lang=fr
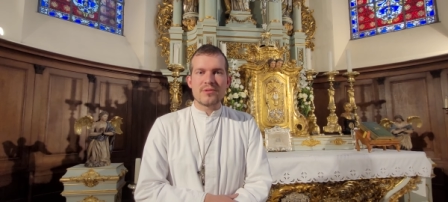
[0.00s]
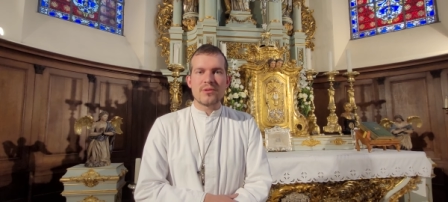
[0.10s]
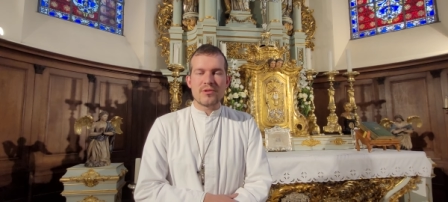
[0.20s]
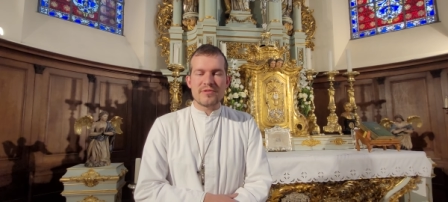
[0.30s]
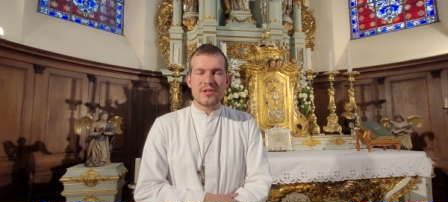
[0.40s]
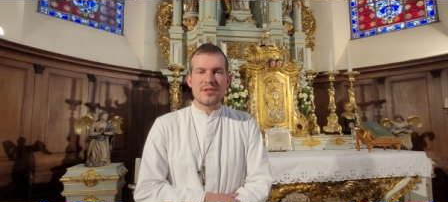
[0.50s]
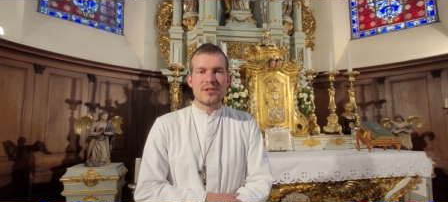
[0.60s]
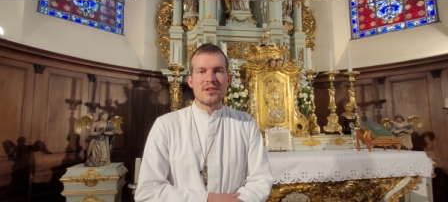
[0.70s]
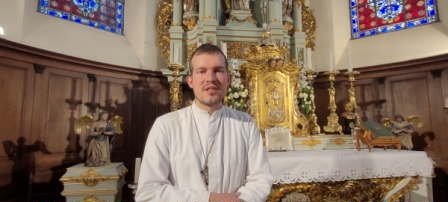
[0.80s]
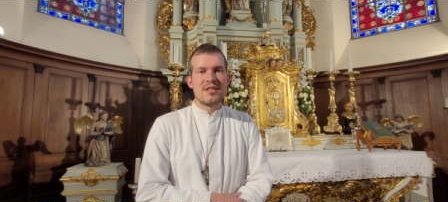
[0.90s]
sur le Fils.
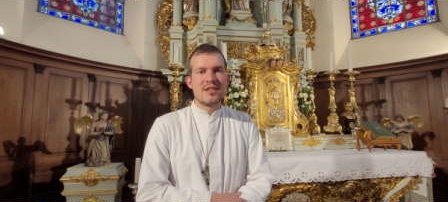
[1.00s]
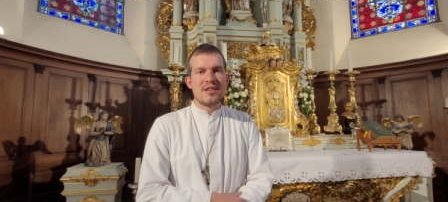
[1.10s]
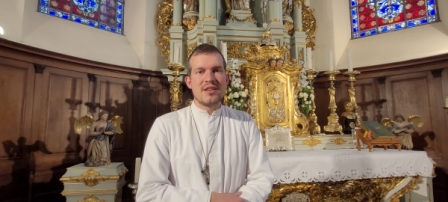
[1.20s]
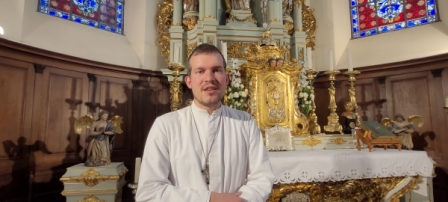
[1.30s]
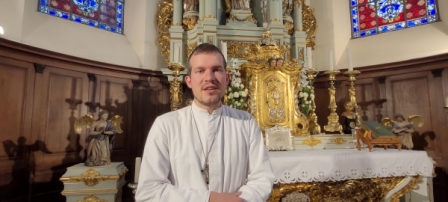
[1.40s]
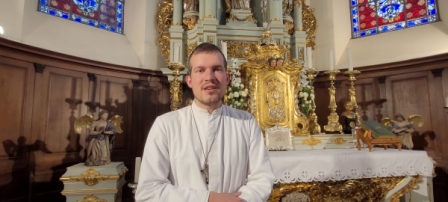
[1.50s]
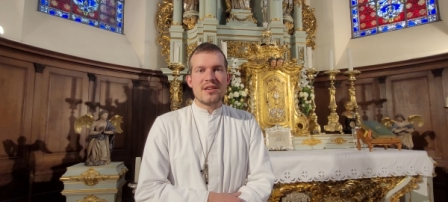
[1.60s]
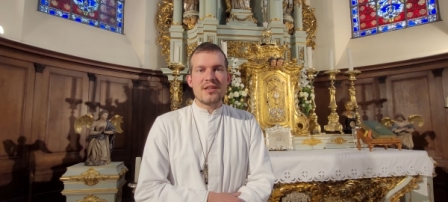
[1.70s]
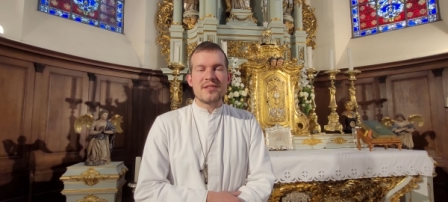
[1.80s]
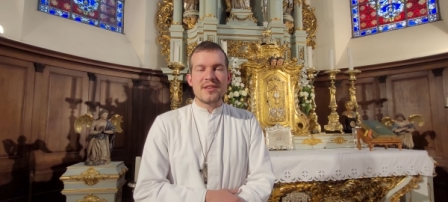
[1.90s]

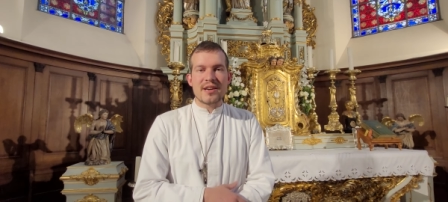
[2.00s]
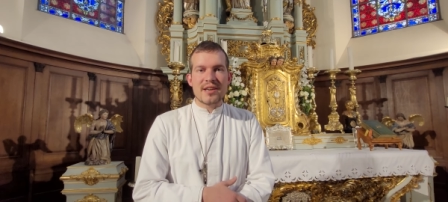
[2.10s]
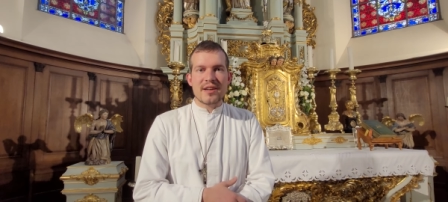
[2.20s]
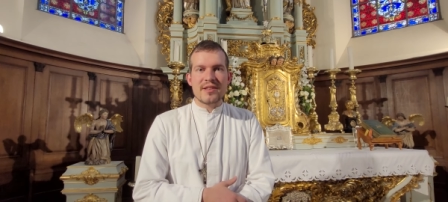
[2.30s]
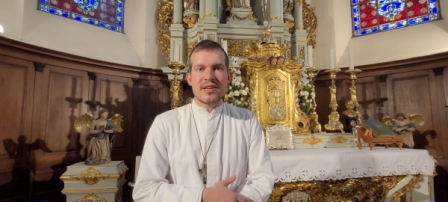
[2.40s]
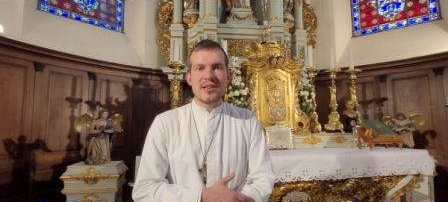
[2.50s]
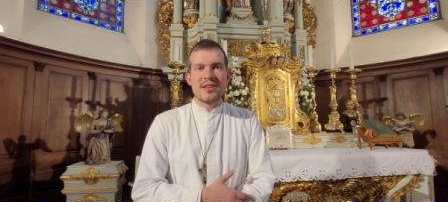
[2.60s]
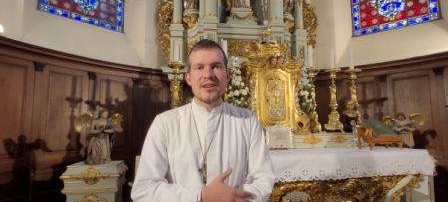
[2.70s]
Et il s'est incarné